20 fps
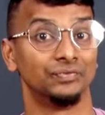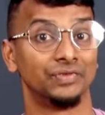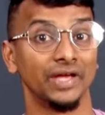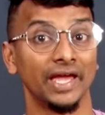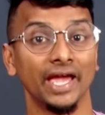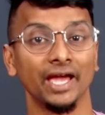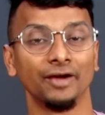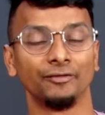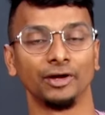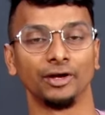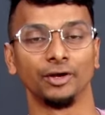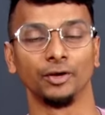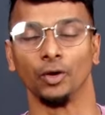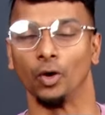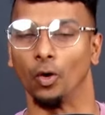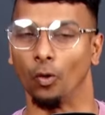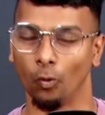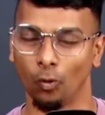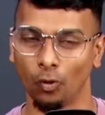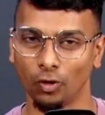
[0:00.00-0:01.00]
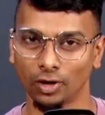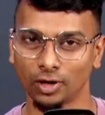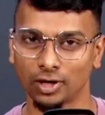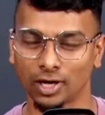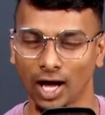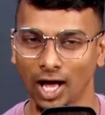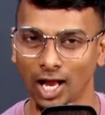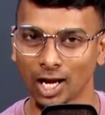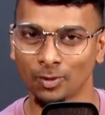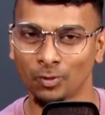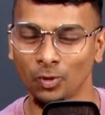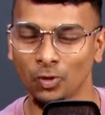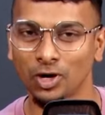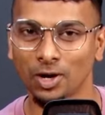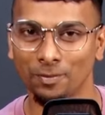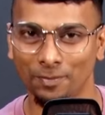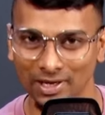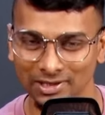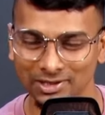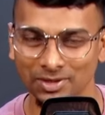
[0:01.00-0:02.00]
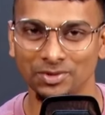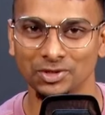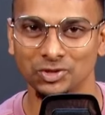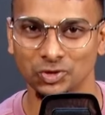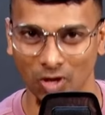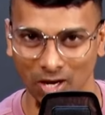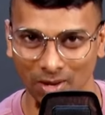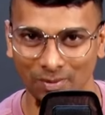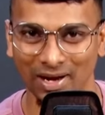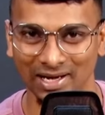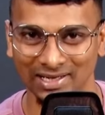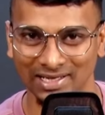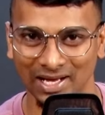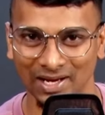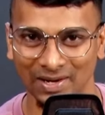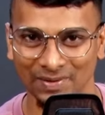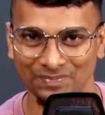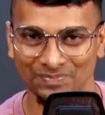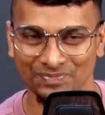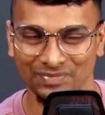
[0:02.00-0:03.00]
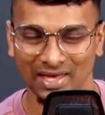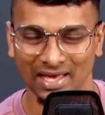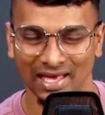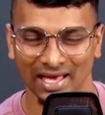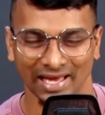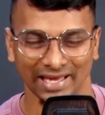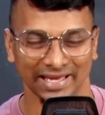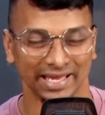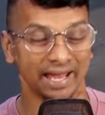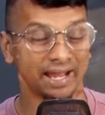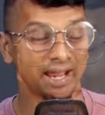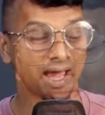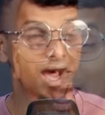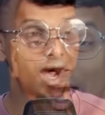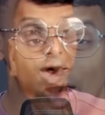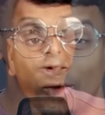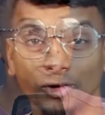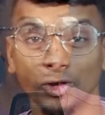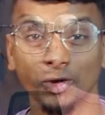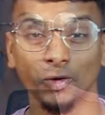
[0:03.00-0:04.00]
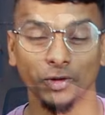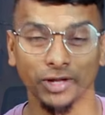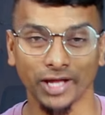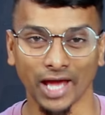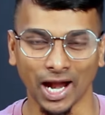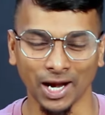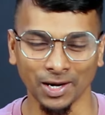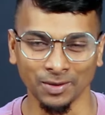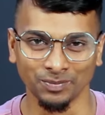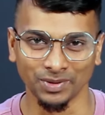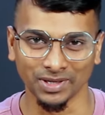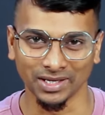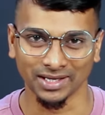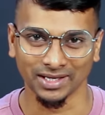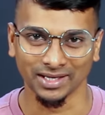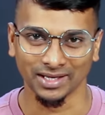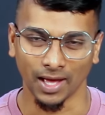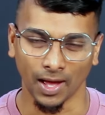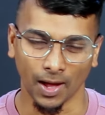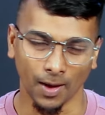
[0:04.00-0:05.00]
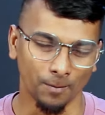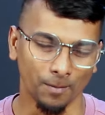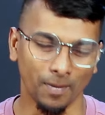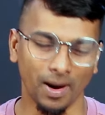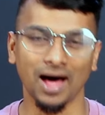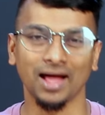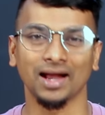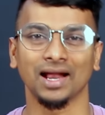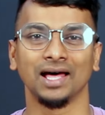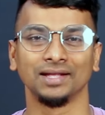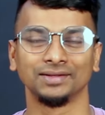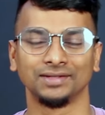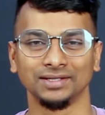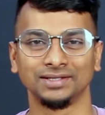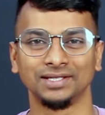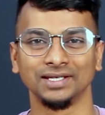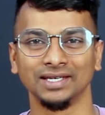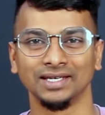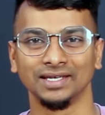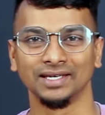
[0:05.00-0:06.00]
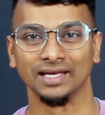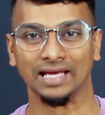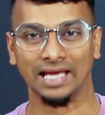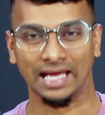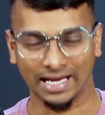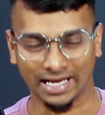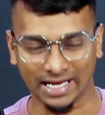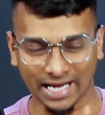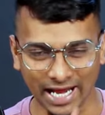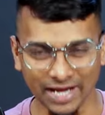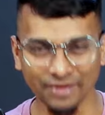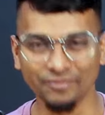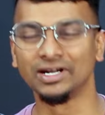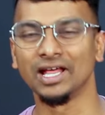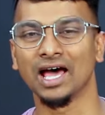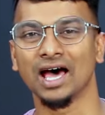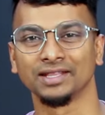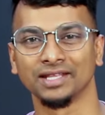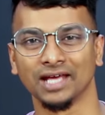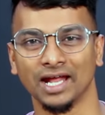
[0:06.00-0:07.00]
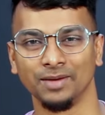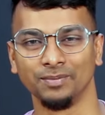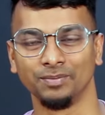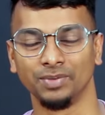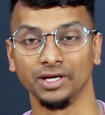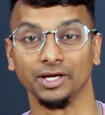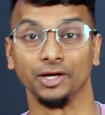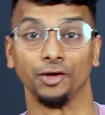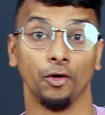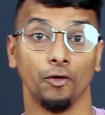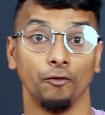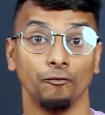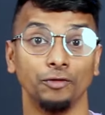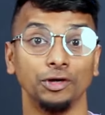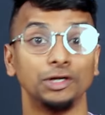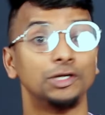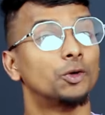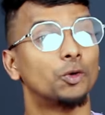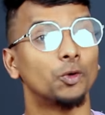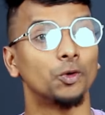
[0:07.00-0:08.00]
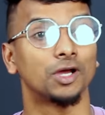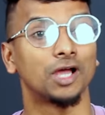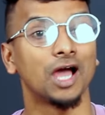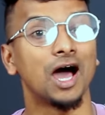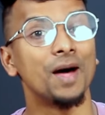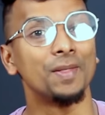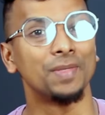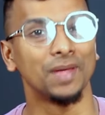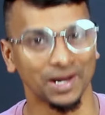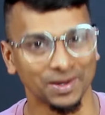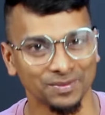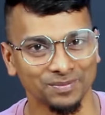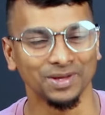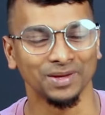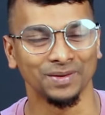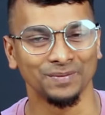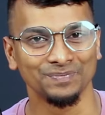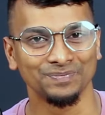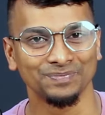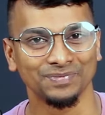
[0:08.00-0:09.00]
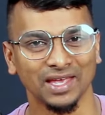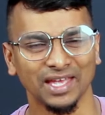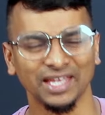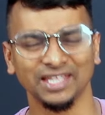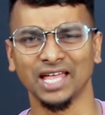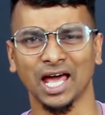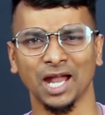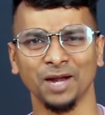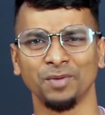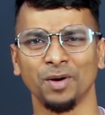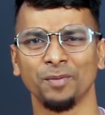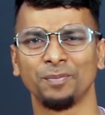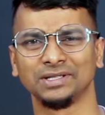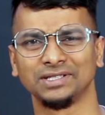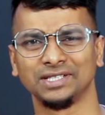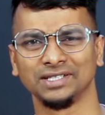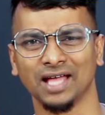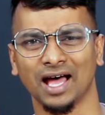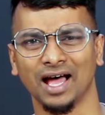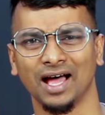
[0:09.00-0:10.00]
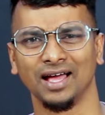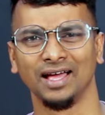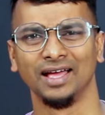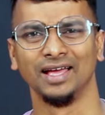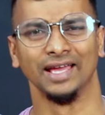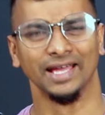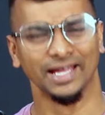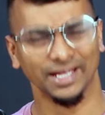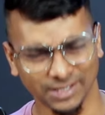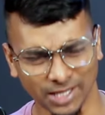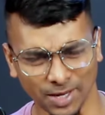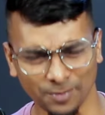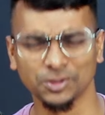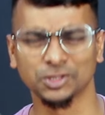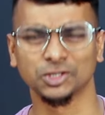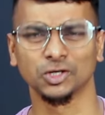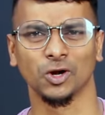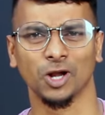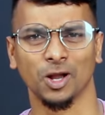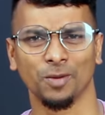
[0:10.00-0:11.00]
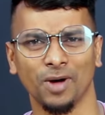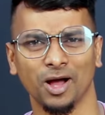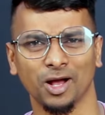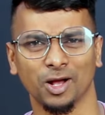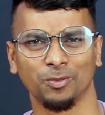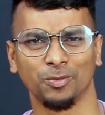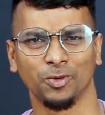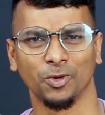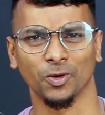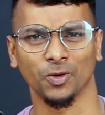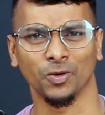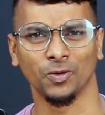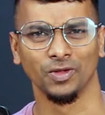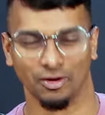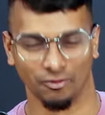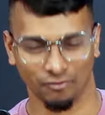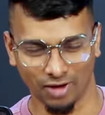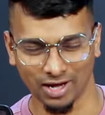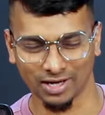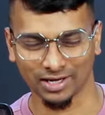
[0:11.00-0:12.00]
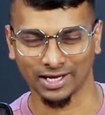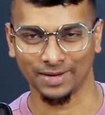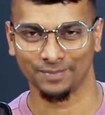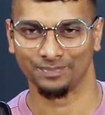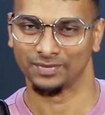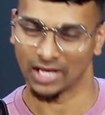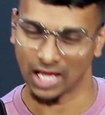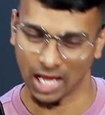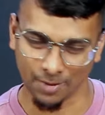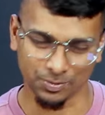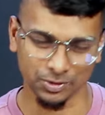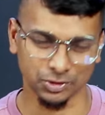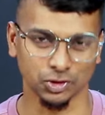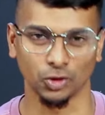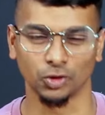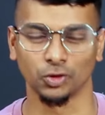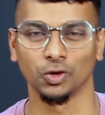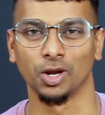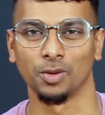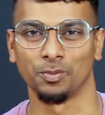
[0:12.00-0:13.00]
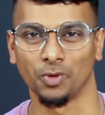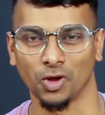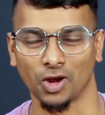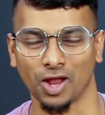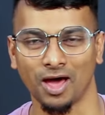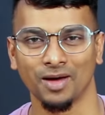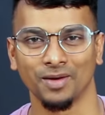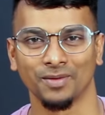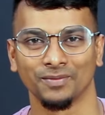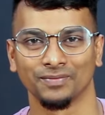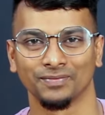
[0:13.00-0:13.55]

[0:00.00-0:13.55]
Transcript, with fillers: தேவன் ஒரு காலமும் உங்களை பார்த்து அப்படி சொல்ல மாட்டார் ஏன்னா அவருடைய அன்பு மாறாதது கைவிடாத அன்பு விட்டு கொடுக்காத அன்பு இந்த அன்பை பற்றி தான் இந்த எபிசோடில் பார்க்க போகிறோம் வாங்க எபிசோட்குள்ளே போகலாம்